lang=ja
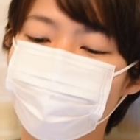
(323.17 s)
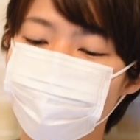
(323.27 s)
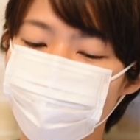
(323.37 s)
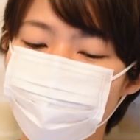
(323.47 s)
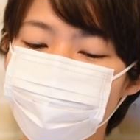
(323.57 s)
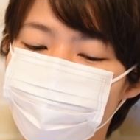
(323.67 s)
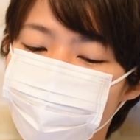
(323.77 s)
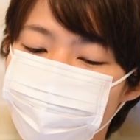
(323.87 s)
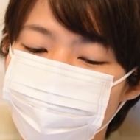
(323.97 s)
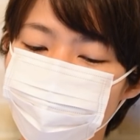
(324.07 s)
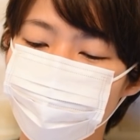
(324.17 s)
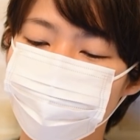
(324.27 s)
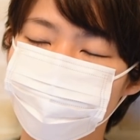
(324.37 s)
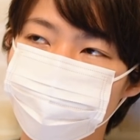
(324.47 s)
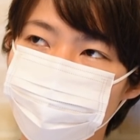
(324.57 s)
はい
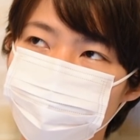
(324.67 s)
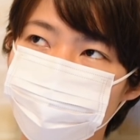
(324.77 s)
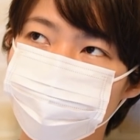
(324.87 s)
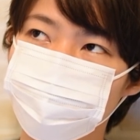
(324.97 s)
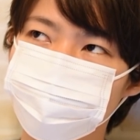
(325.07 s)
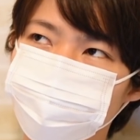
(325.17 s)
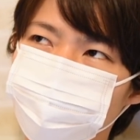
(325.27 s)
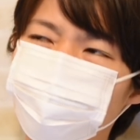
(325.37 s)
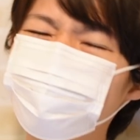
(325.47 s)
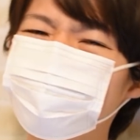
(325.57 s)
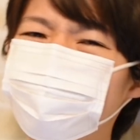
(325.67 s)
えっ、ー、とね、まあちょっとまだ